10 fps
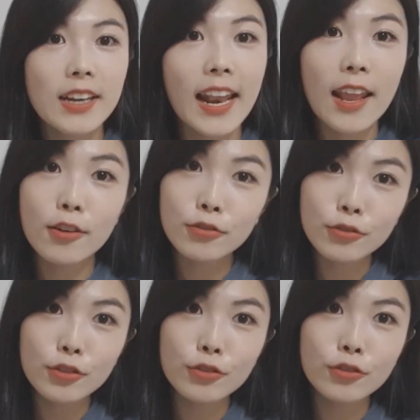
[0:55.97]
Kalau
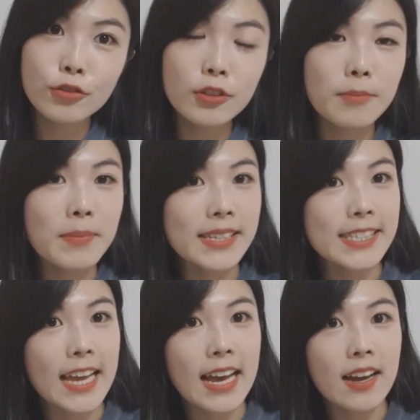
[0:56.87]
untuk
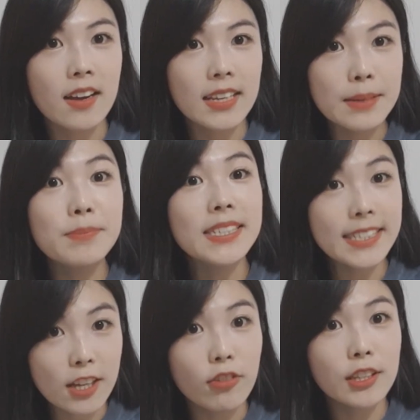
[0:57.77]
masak kimchi
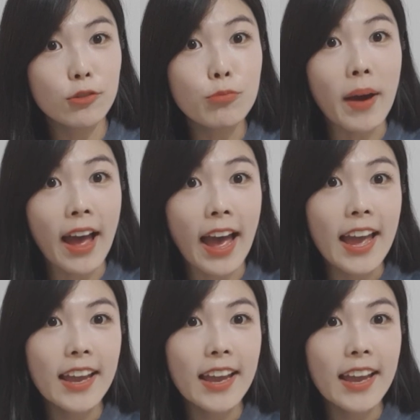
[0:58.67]
kimchijeon di rumah,